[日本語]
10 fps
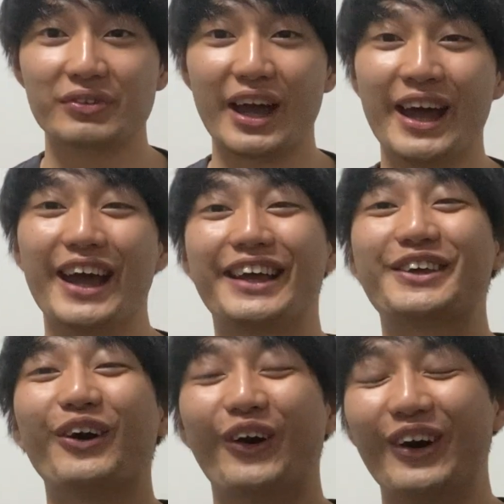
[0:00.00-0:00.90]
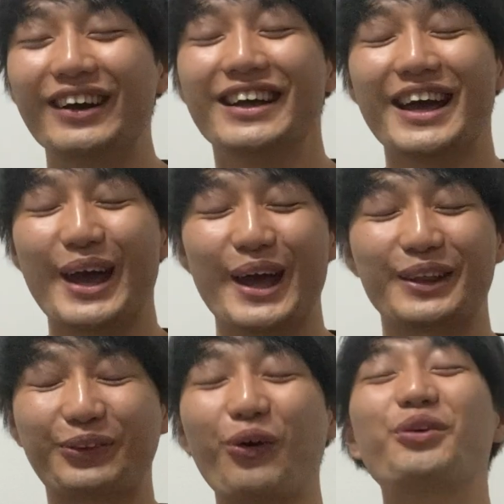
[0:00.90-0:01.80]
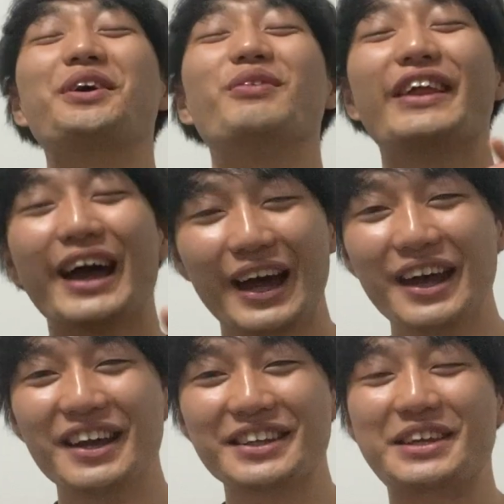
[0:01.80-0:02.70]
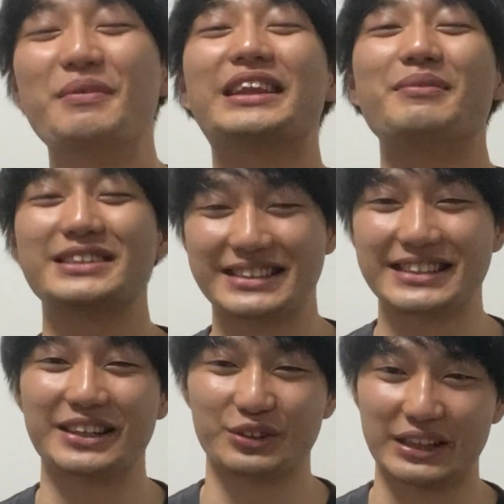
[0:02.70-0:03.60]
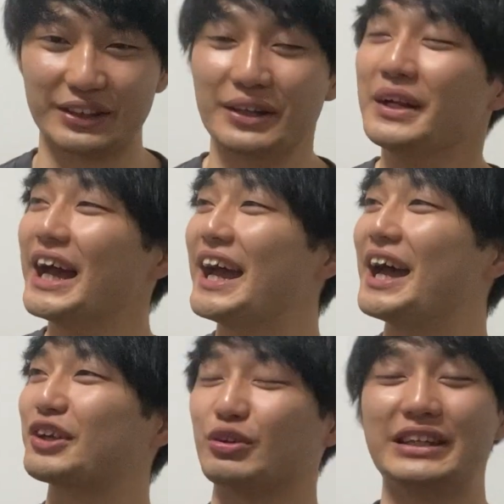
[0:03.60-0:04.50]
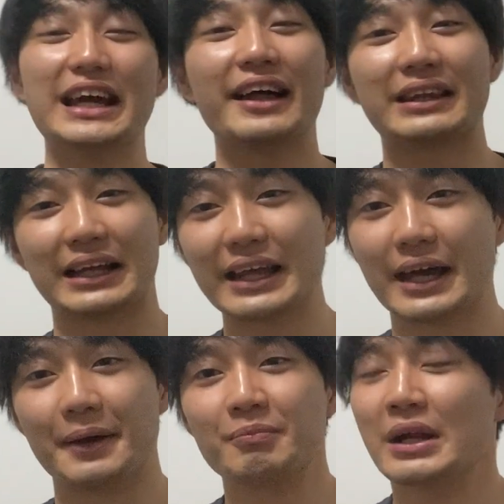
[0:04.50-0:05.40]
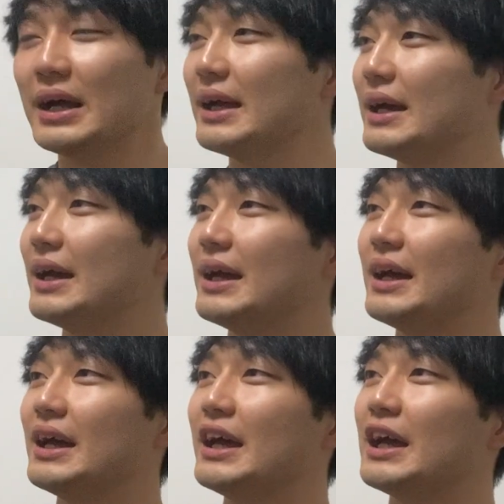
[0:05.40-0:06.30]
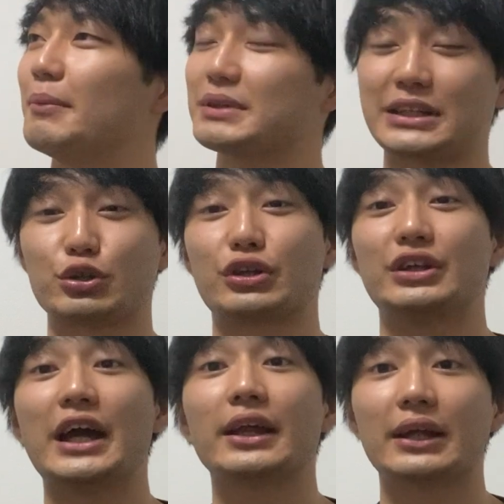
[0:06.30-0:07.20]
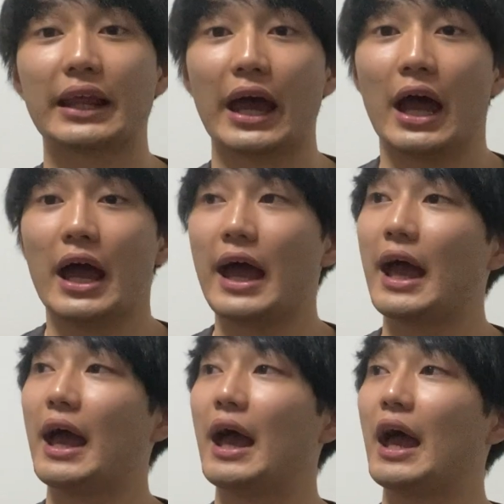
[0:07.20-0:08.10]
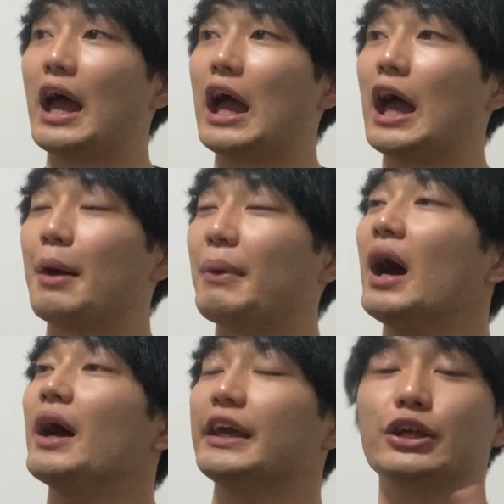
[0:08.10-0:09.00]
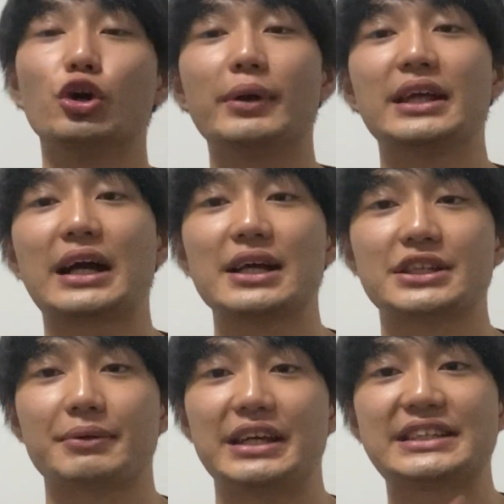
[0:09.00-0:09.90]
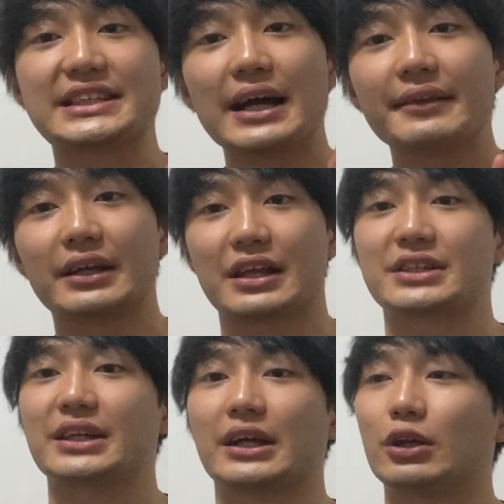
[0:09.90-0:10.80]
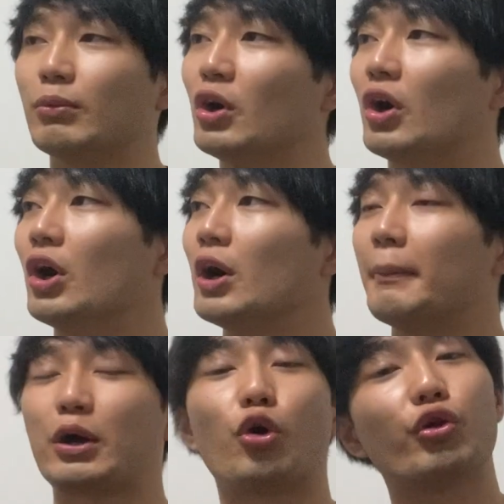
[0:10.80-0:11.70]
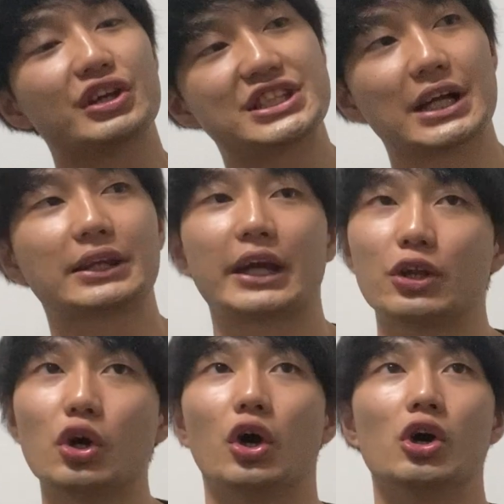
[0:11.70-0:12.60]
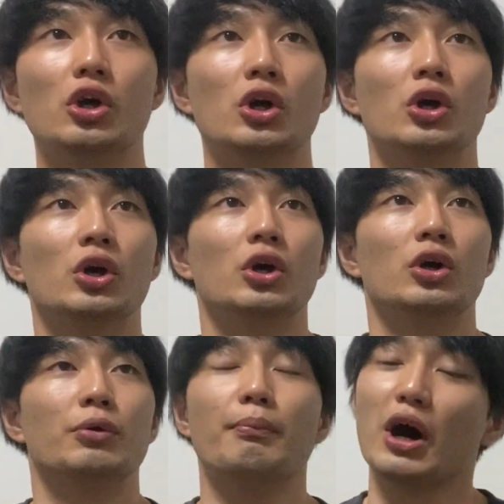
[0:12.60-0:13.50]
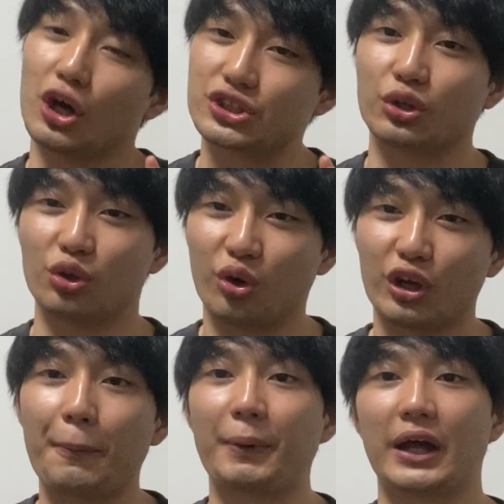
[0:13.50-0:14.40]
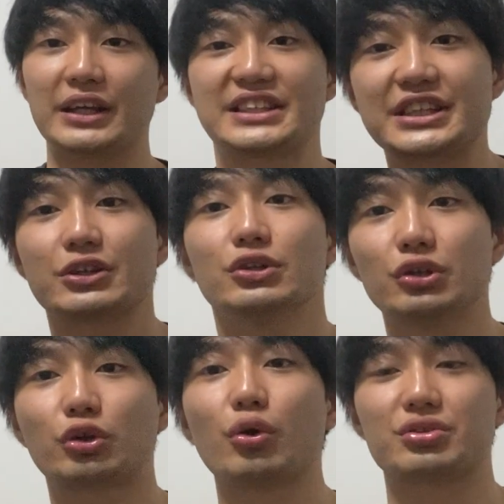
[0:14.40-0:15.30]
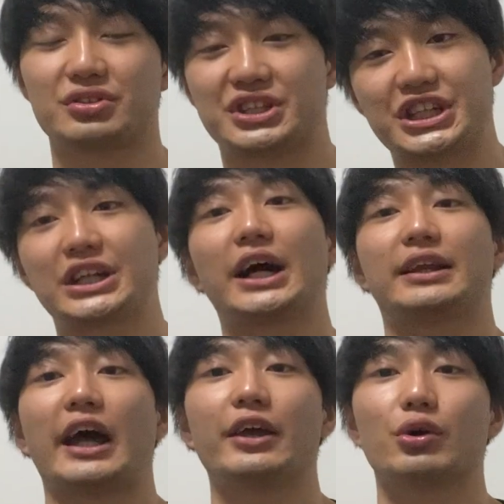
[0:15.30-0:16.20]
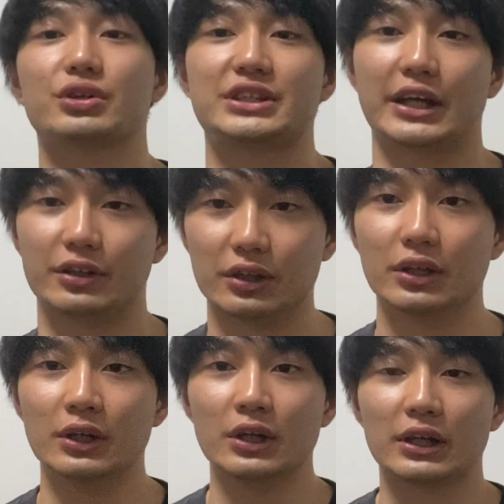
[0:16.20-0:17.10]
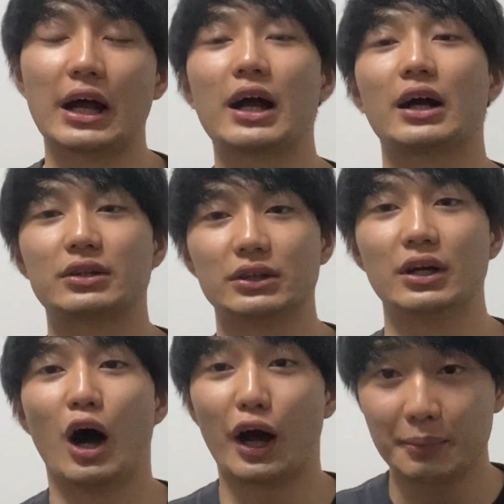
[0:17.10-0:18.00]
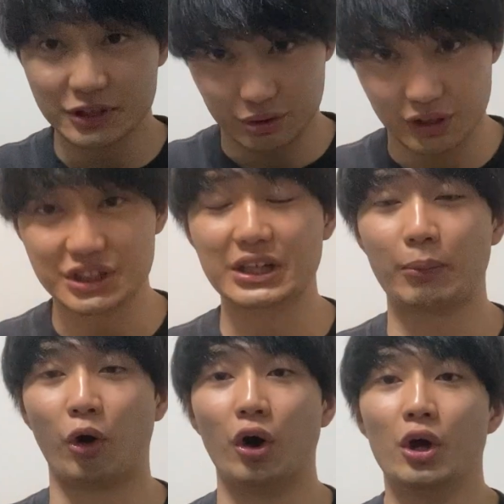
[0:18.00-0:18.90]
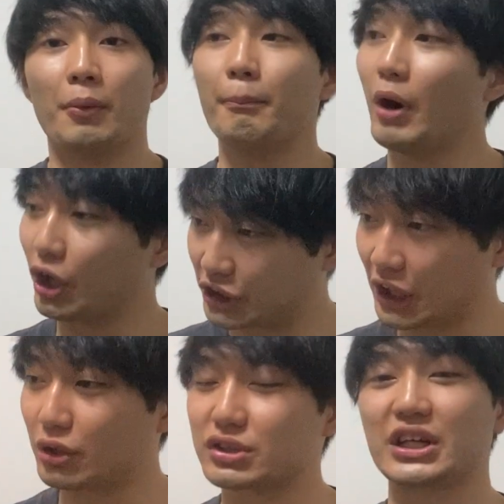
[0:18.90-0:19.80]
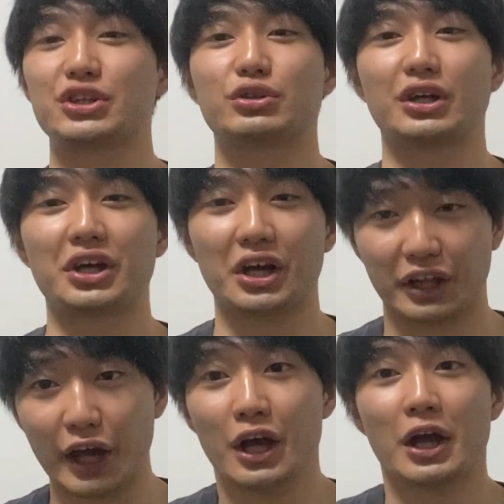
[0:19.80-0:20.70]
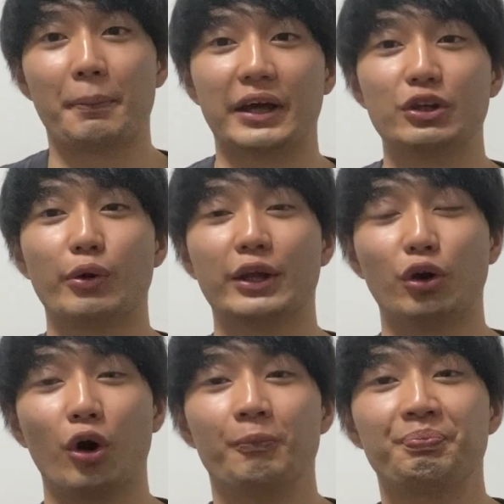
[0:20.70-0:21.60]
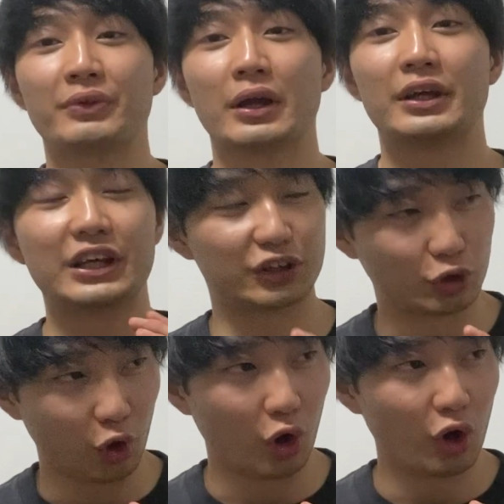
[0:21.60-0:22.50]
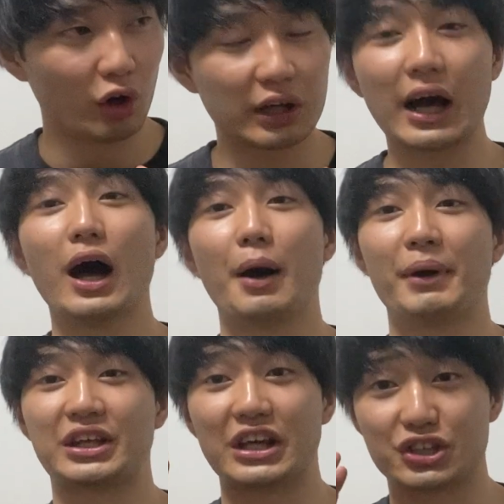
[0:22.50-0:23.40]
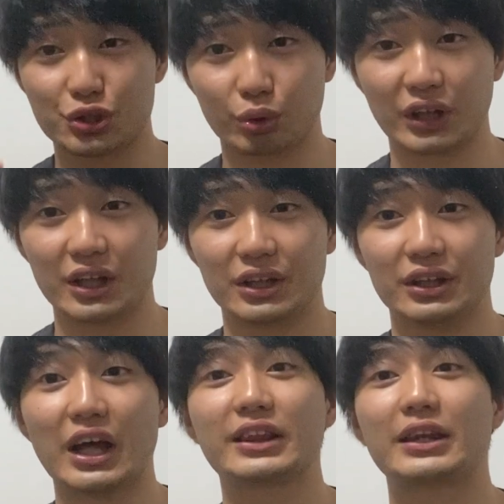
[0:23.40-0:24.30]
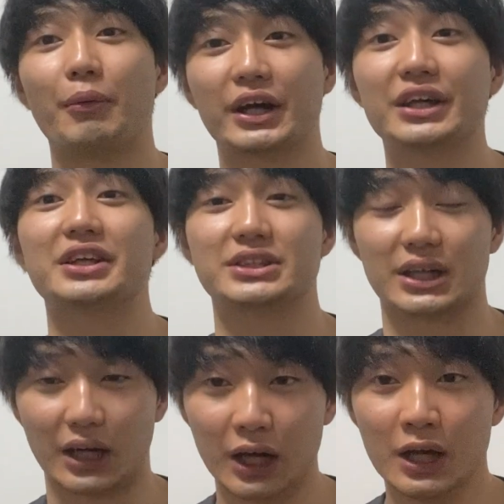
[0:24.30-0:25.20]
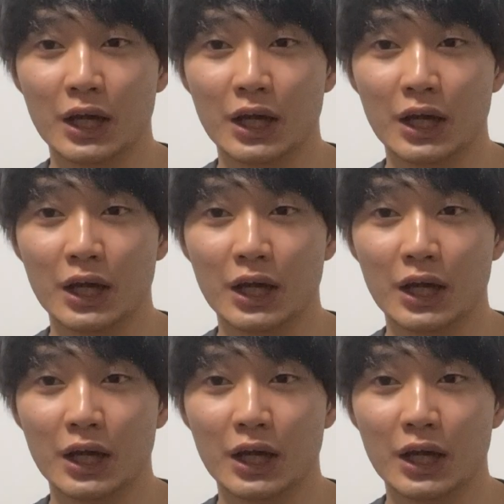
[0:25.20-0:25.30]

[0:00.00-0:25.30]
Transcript: えー、今日、えー、盗塁もね、決めてますね、サトテル。えー、今日2安打で、えー、まあ、里に2安打で、えー、まあ、井上に関しては1安打でしたけども、まあ、5の1だったけど、まあ、その、やっぱり1軍の投手にしっかり対応している感覚ありますよね。しかも、まあ、結局最終的にはね、やっぱ井上のヒットが、まあ、決勝点になったわけですから。